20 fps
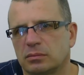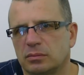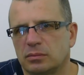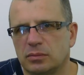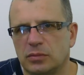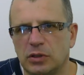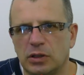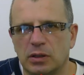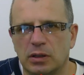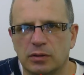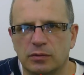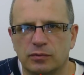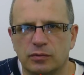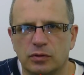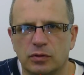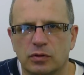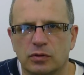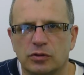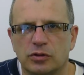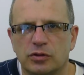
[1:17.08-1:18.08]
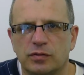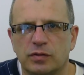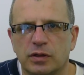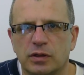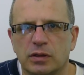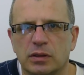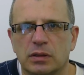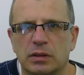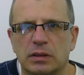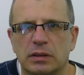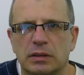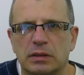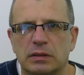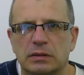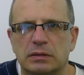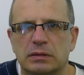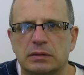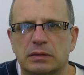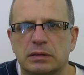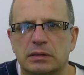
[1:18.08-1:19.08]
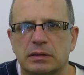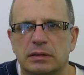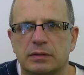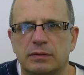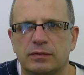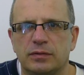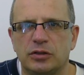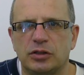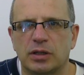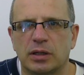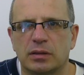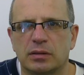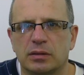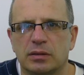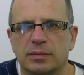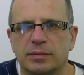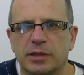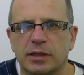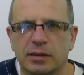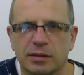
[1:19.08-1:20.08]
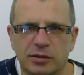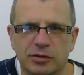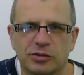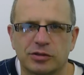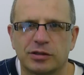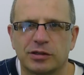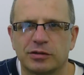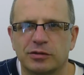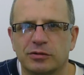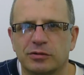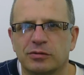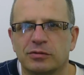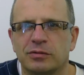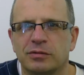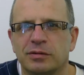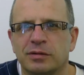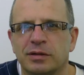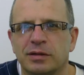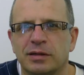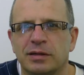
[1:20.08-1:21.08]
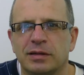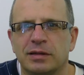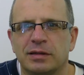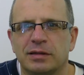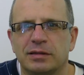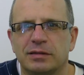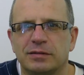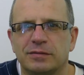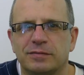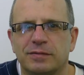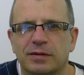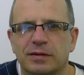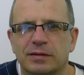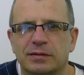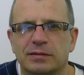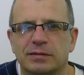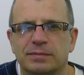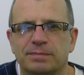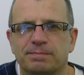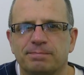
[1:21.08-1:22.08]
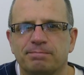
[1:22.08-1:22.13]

mile Twój oddźwięk jest widziany, tak jak każdego z Was.